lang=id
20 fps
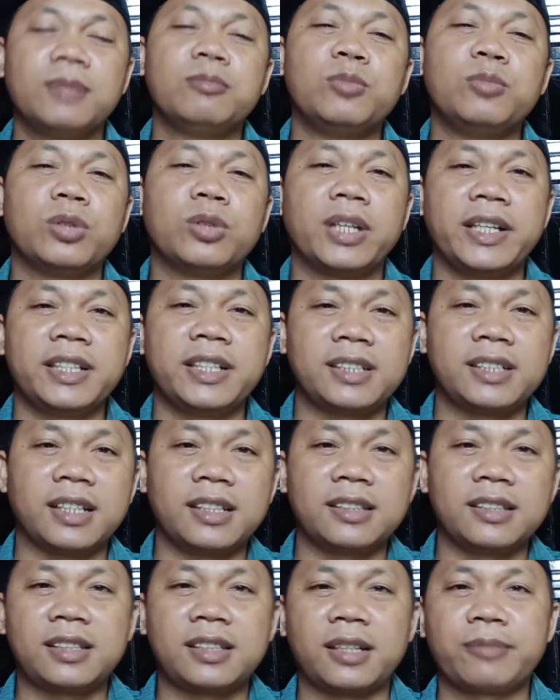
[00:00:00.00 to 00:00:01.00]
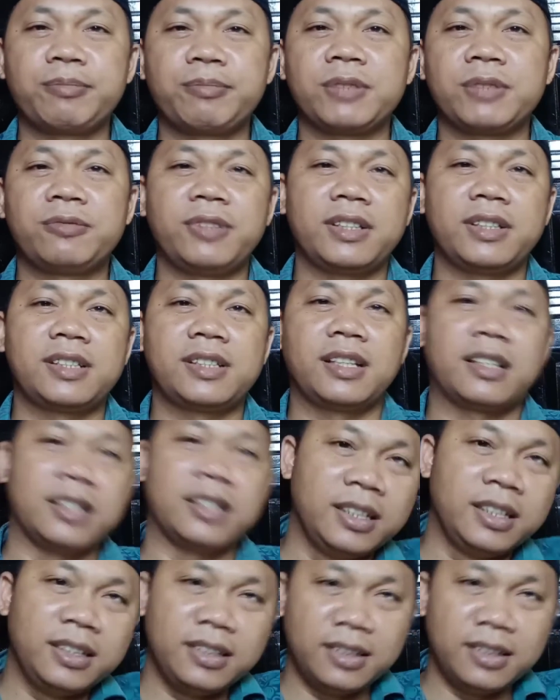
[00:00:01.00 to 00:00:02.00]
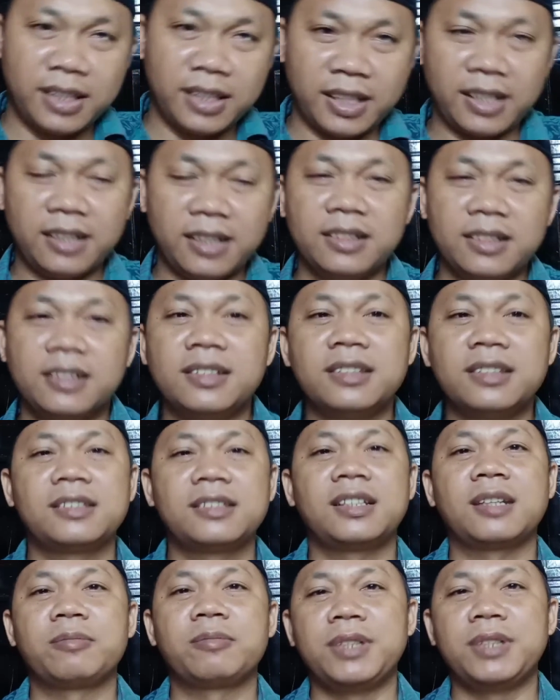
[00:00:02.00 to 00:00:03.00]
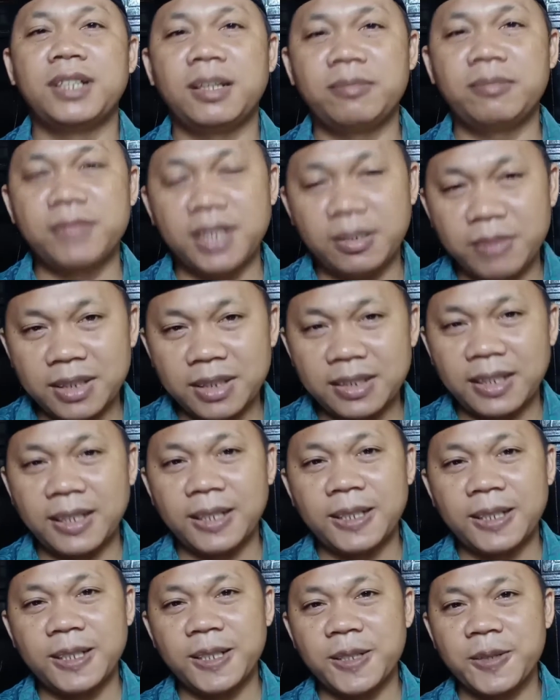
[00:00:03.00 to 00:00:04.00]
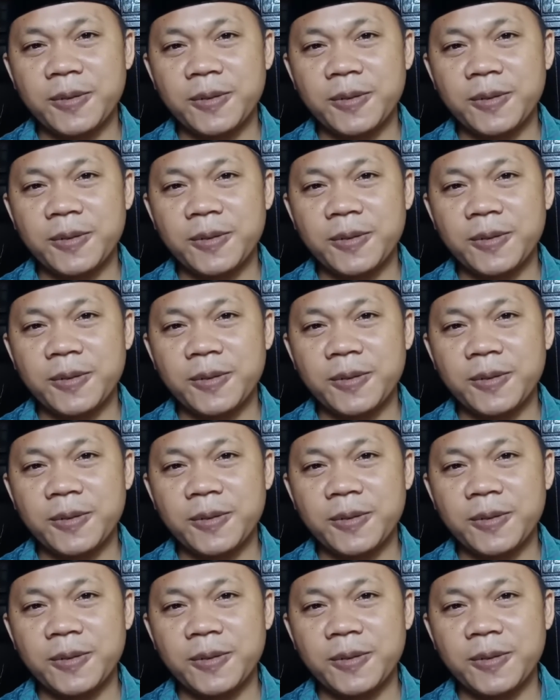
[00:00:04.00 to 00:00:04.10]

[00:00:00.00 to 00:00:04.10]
mulai dari terbit fajar hingga terbenamnya matahari.